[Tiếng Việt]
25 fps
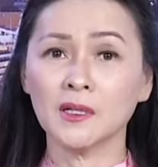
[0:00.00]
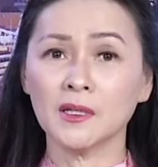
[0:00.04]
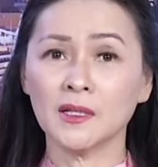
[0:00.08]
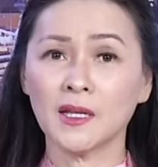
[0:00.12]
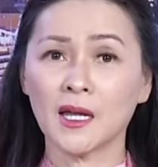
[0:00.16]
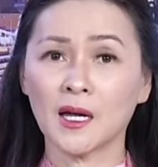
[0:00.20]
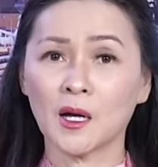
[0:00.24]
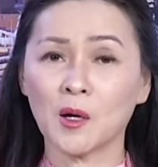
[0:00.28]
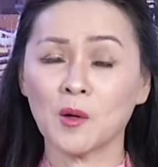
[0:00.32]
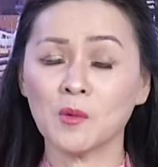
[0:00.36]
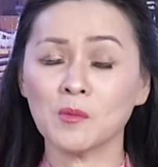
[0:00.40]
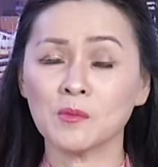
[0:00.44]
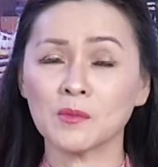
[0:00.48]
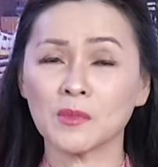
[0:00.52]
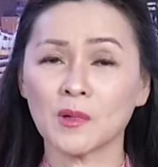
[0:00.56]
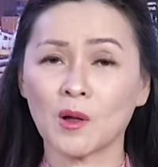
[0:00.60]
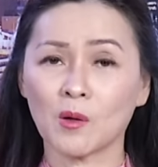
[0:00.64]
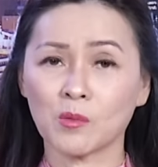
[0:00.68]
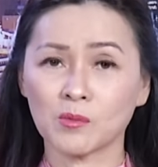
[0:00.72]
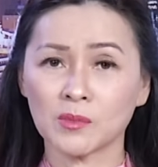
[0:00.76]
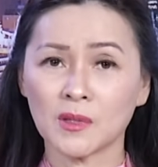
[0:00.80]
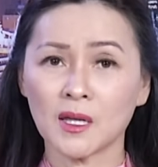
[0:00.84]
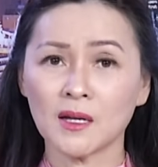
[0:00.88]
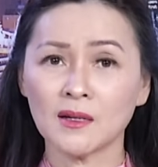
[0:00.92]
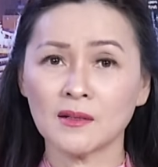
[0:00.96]
người đàn ông
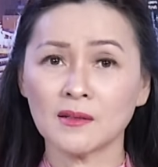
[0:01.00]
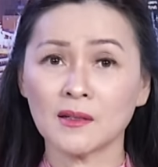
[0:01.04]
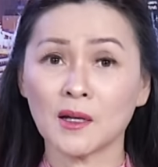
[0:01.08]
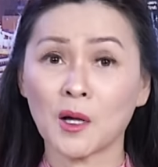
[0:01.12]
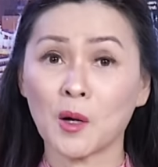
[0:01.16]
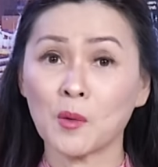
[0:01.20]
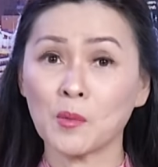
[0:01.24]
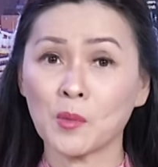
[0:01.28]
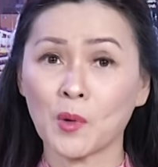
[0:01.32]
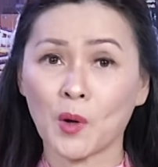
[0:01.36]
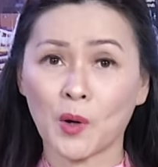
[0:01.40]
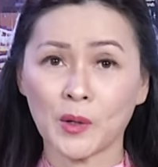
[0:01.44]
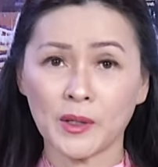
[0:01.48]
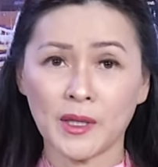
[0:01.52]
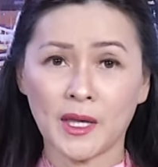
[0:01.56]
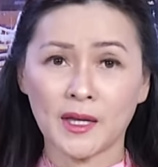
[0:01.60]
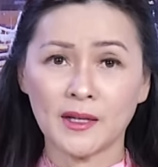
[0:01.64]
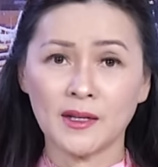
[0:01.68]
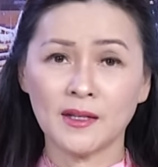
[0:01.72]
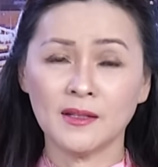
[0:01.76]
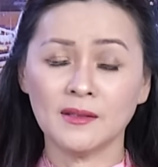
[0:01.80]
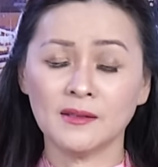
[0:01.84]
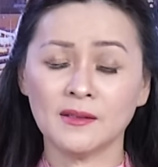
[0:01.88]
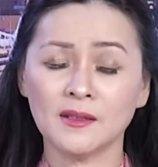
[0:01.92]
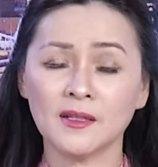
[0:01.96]
độc thân không có
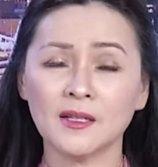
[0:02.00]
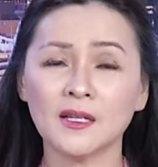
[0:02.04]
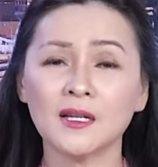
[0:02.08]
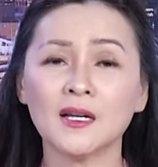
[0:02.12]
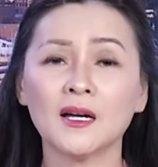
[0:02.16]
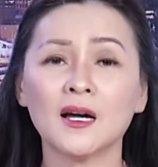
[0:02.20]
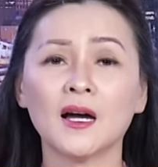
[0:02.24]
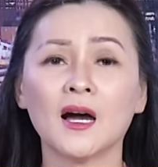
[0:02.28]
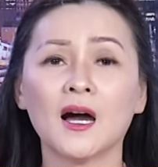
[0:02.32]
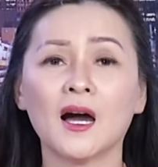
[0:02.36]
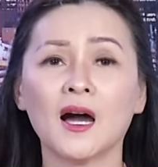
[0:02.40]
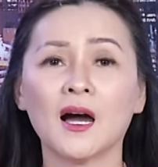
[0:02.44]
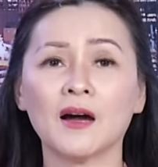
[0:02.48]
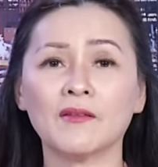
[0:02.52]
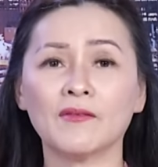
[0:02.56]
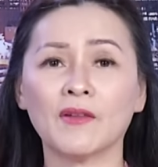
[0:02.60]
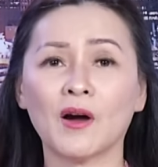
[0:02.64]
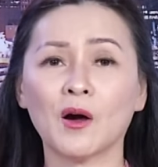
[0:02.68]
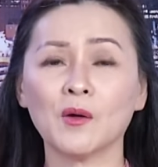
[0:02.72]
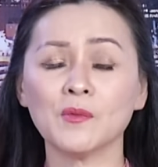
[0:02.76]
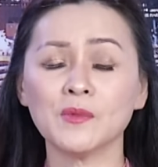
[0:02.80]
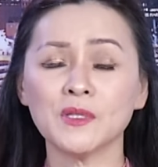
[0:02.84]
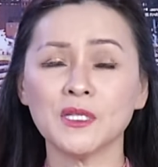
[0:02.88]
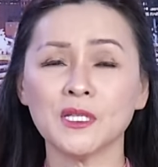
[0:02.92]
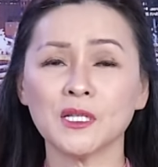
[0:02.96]
gia đình à,
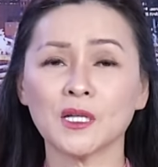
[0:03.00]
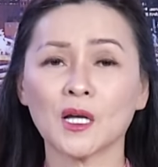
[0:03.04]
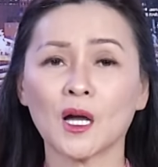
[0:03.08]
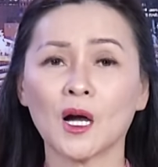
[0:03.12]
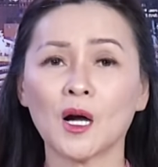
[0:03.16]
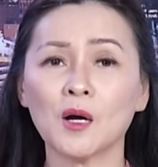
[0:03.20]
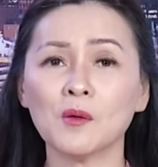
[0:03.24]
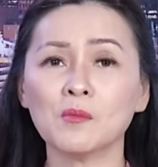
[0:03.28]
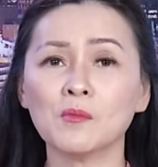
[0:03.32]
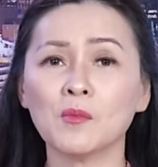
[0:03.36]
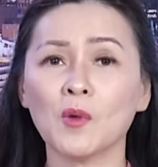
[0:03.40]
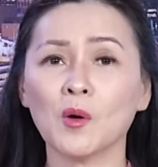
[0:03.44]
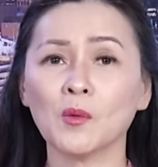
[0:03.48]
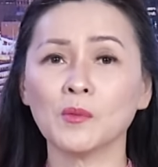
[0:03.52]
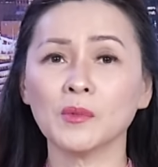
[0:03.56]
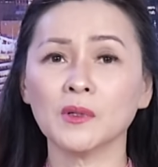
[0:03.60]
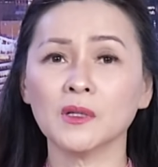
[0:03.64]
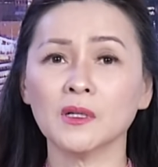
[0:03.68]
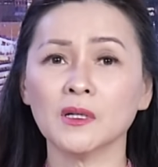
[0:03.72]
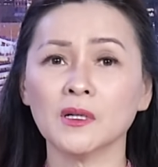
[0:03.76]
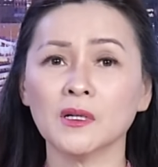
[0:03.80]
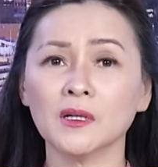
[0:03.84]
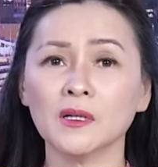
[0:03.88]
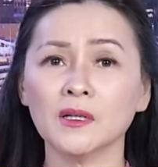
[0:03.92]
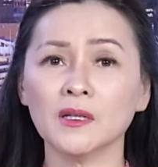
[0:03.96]
và ông chỉ có một
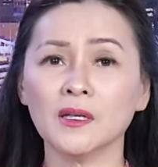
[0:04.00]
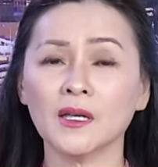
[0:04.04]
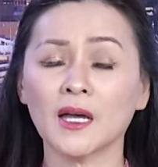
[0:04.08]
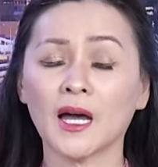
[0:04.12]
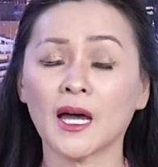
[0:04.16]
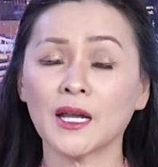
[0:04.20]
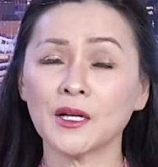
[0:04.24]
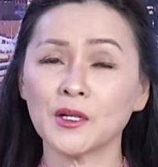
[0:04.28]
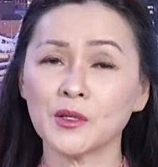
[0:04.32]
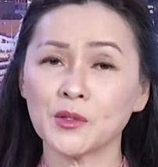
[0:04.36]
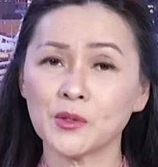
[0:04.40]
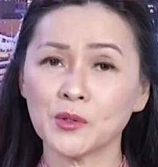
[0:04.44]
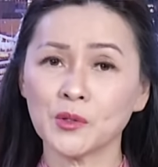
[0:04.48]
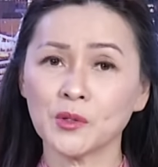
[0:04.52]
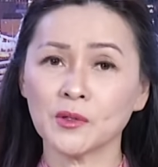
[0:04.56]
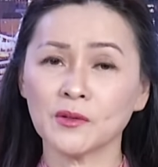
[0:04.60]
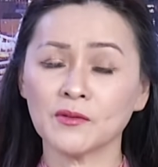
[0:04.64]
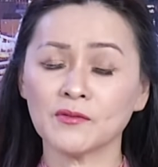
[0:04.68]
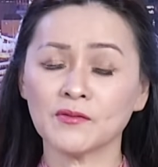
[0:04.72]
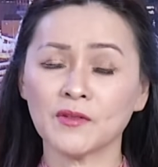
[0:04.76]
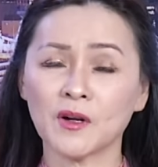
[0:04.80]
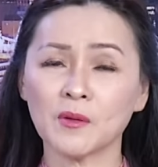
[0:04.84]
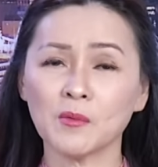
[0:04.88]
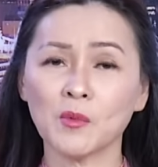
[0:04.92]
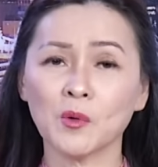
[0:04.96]
người anh
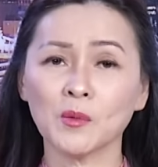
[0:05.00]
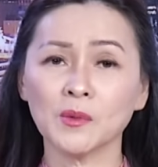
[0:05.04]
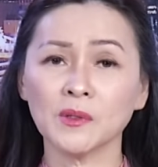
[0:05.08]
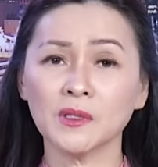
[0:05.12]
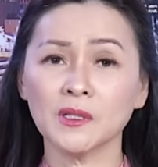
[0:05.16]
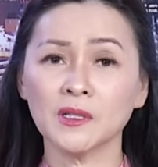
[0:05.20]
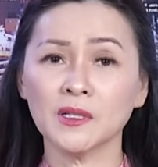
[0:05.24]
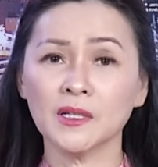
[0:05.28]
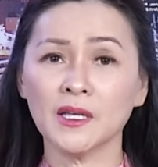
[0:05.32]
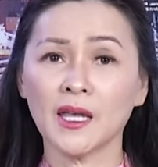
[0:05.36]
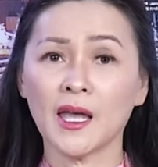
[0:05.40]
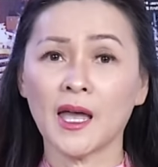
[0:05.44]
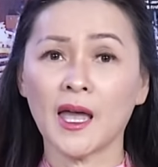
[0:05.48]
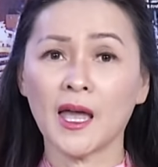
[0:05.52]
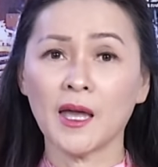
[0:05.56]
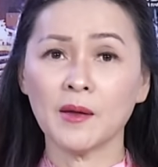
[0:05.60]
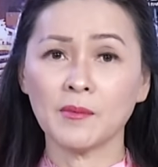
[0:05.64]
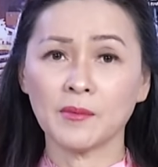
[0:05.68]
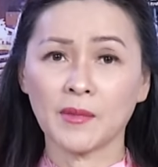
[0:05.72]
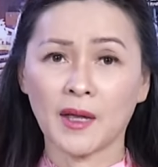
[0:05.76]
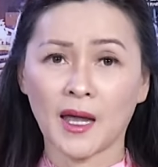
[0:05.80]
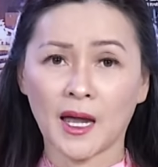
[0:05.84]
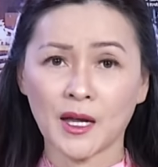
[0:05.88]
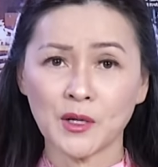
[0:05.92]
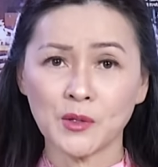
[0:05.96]
ruột và một người
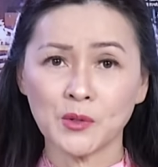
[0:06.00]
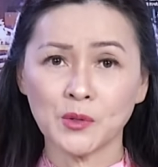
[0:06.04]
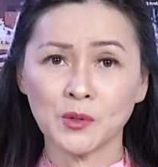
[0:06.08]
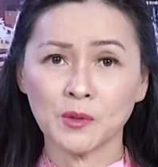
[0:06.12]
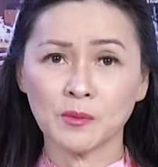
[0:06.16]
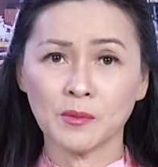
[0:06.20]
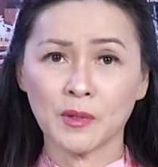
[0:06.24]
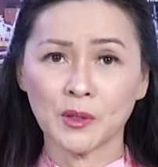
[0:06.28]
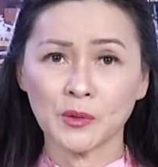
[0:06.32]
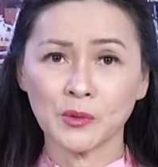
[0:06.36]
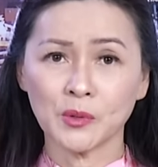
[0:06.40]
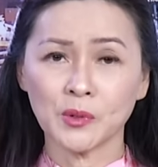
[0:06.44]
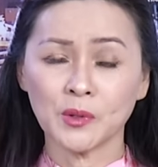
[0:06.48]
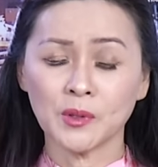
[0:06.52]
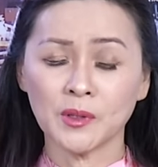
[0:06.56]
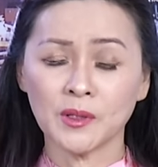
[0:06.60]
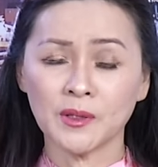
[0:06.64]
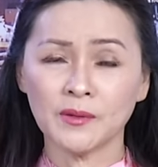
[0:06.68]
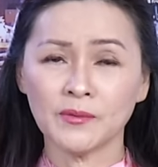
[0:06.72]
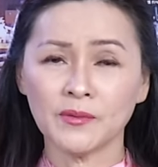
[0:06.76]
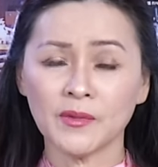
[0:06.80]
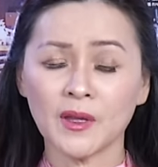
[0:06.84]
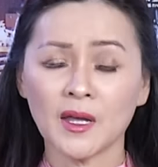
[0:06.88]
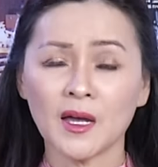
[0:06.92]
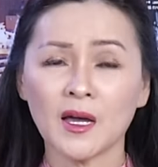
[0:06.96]
em gái ruột mà
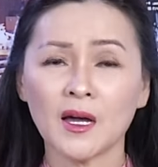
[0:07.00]
thôi.